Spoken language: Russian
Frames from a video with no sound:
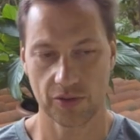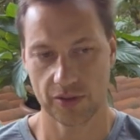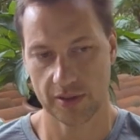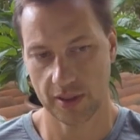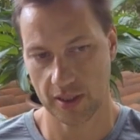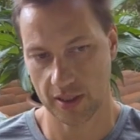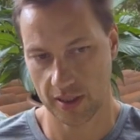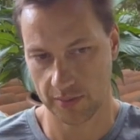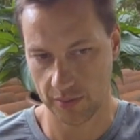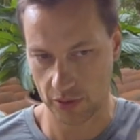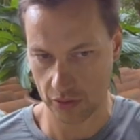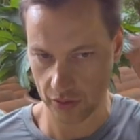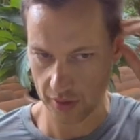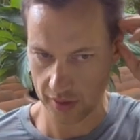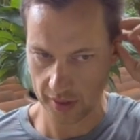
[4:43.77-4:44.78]
То есть такая
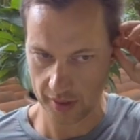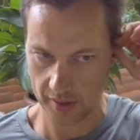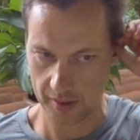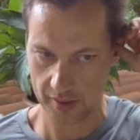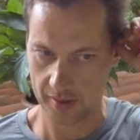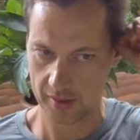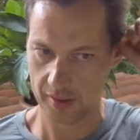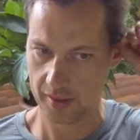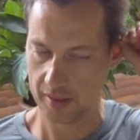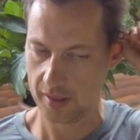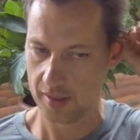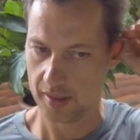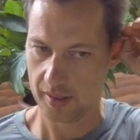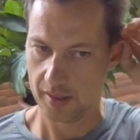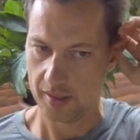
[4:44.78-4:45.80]
методика, она
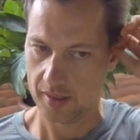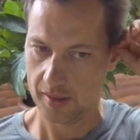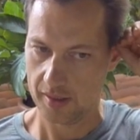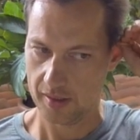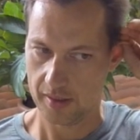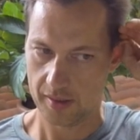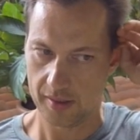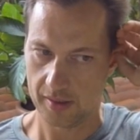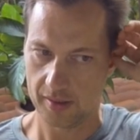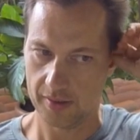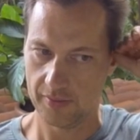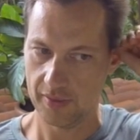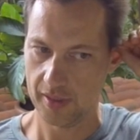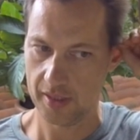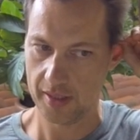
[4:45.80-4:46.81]

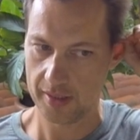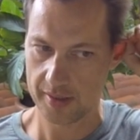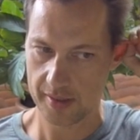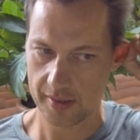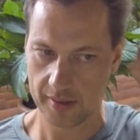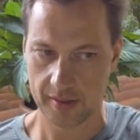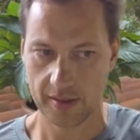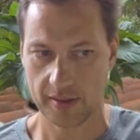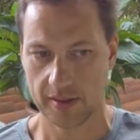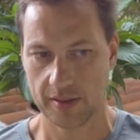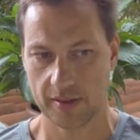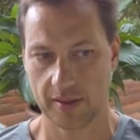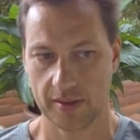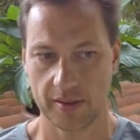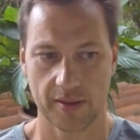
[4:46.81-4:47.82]
является
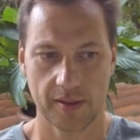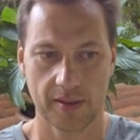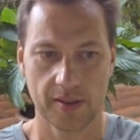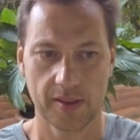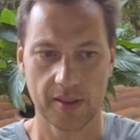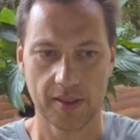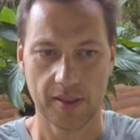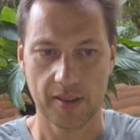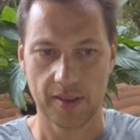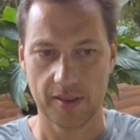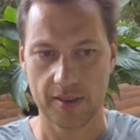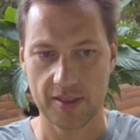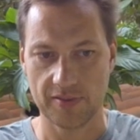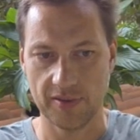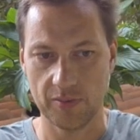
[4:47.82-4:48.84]

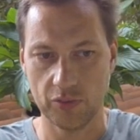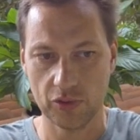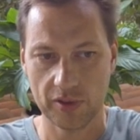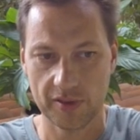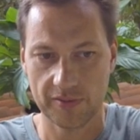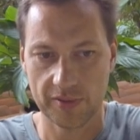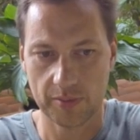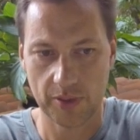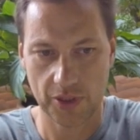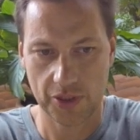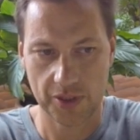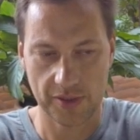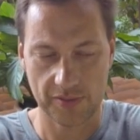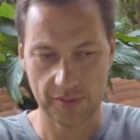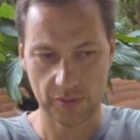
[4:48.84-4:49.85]
свободной,
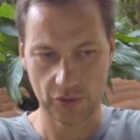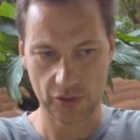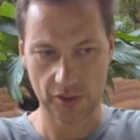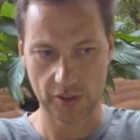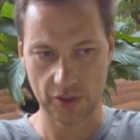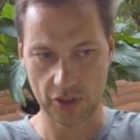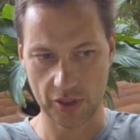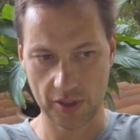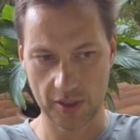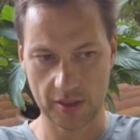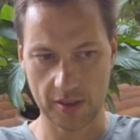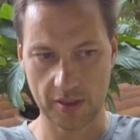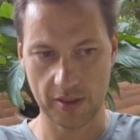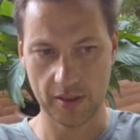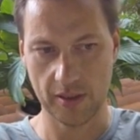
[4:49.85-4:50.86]
выборочной. Вы можете
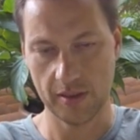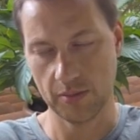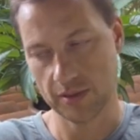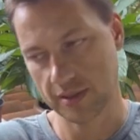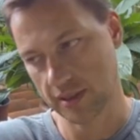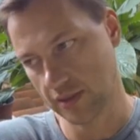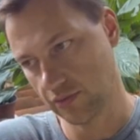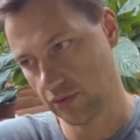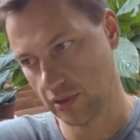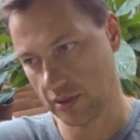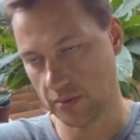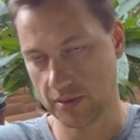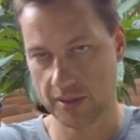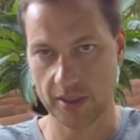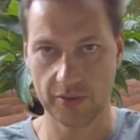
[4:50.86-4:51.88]
начинать э, либо с того,
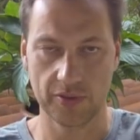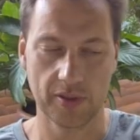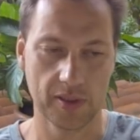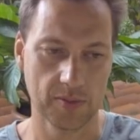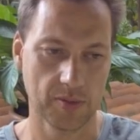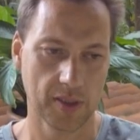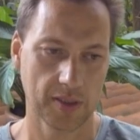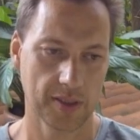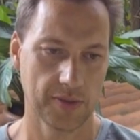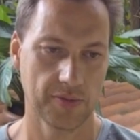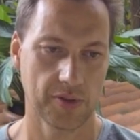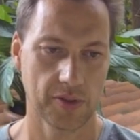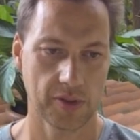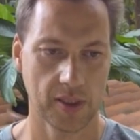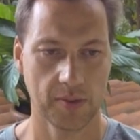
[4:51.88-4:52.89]
либо с того. Либо
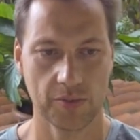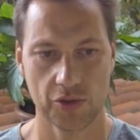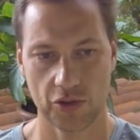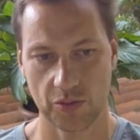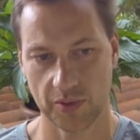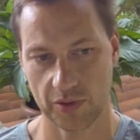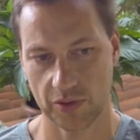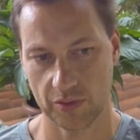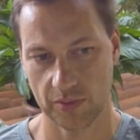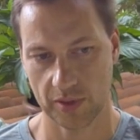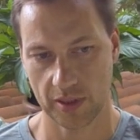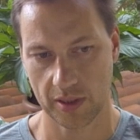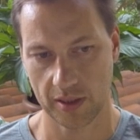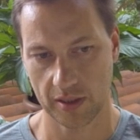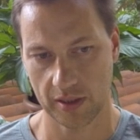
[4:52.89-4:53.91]
активировать лампочку, потом
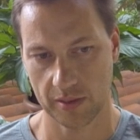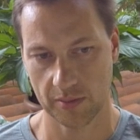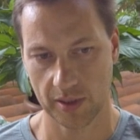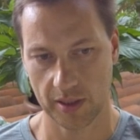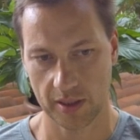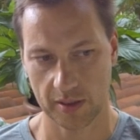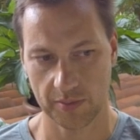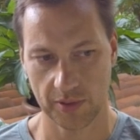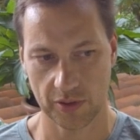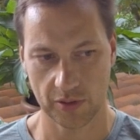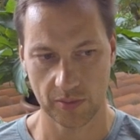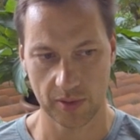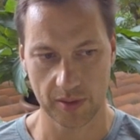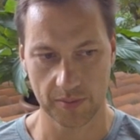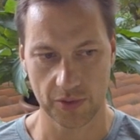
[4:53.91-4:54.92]
экран, либо экран,
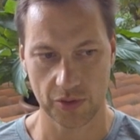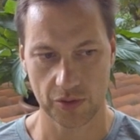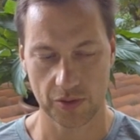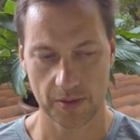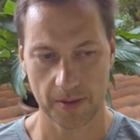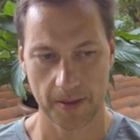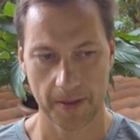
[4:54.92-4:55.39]
потом лампочку.